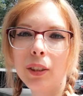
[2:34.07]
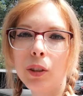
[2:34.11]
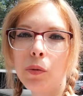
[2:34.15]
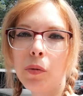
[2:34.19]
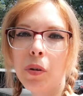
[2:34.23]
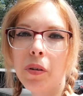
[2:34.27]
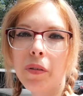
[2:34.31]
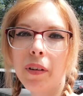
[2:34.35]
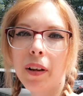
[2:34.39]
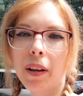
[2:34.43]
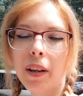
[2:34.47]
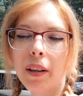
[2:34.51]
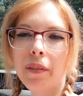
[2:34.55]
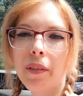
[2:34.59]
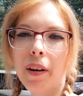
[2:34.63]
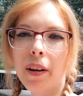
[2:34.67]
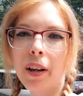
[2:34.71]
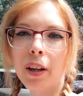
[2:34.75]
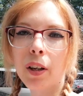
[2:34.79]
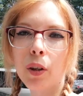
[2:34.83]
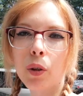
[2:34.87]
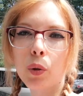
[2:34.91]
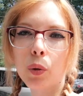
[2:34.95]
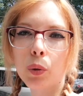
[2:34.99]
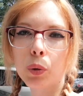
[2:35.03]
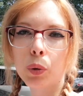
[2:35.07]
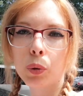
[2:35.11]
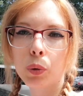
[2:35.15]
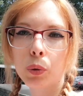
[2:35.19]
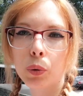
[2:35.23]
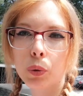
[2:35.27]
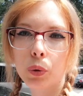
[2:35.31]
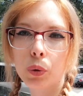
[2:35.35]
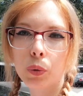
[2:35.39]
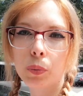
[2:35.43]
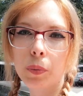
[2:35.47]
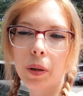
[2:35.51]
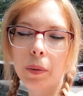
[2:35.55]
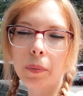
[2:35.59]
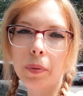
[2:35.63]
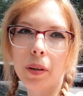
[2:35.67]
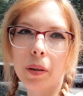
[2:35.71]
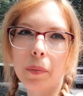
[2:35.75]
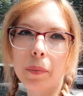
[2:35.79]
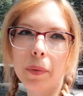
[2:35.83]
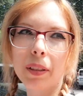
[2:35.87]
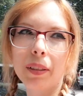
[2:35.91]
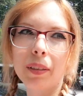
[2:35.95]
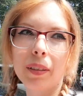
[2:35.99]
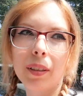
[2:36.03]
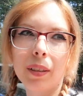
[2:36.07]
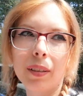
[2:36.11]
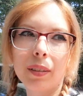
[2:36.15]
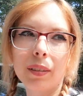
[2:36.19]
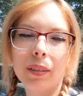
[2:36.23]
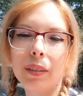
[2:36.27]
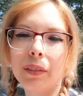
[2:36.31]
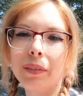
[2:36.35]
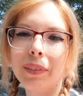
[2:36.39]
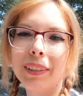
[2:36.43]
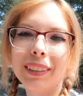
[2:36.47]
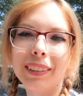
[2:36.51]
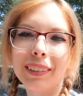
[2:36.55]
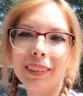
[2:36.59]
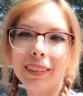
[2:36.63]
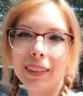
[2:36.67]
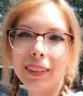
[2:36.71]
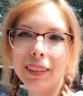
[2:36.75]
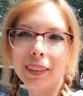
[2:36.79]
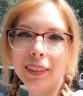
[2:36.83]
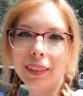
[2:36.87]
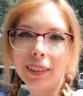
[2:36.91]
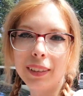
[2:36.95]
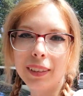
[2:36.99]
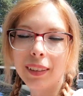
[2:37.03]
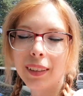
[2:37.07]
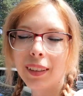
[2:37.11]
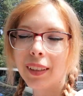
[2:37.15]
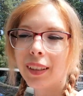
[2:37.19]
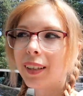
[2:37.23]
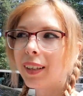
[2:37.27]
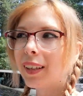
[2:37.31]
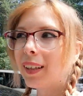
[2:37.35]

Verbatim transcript: doveva levare il costume per mettersi i vestiti